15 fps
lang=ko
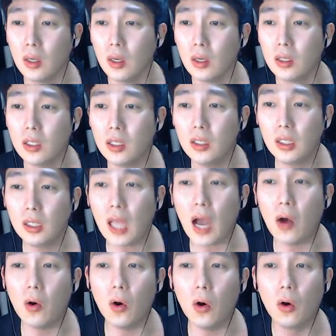
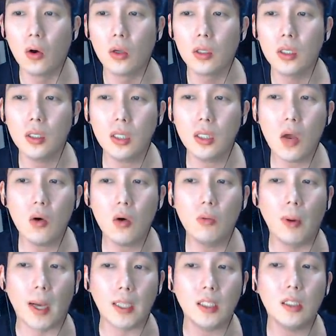칭따오? 칭따오
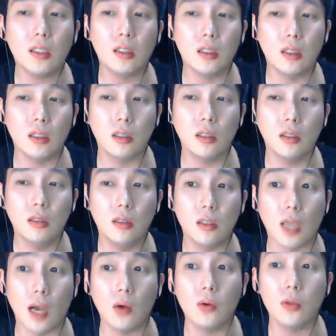뭐 맛있지.
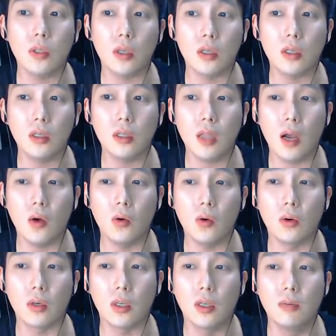그지? 양꼬치에
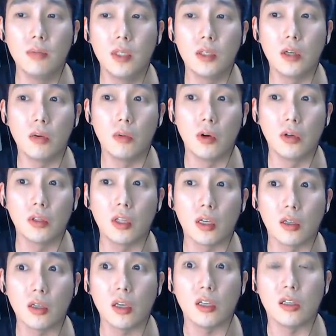칭따오고 기름진 거 먹을
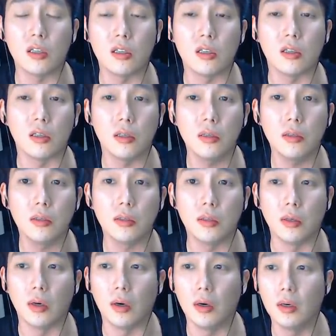때 그게 있지.
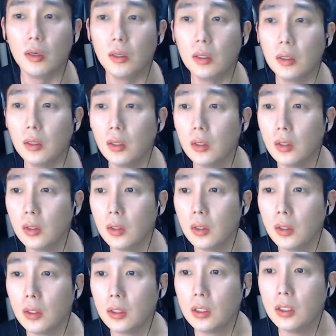어.
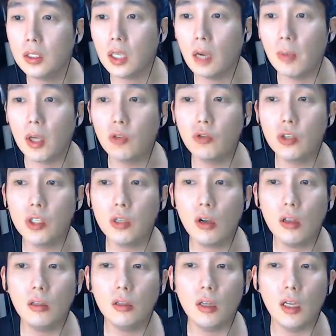진짜 맥주
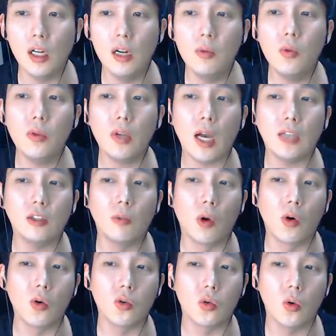싫어했는데 일본 가서
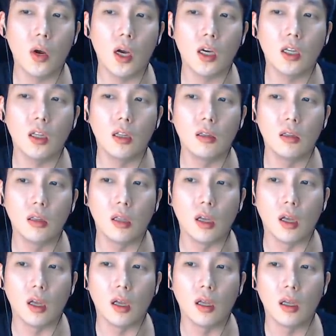먹고 좋아하게
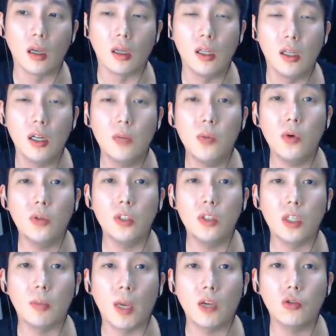됐는데 일본은
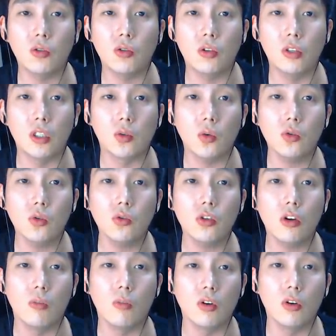이제 맥주를 이제
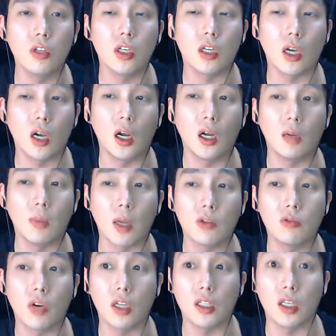소주처럼 먹으니까
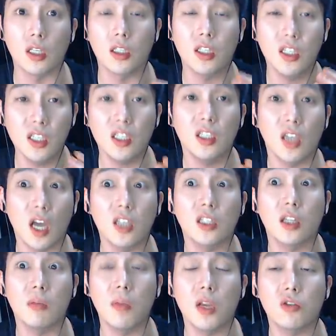맥주가 이제
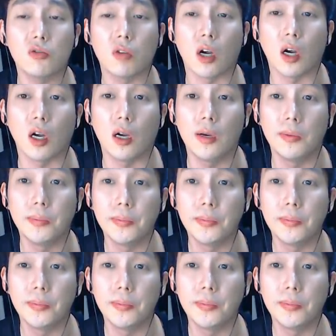싱싱하지 생맥주가.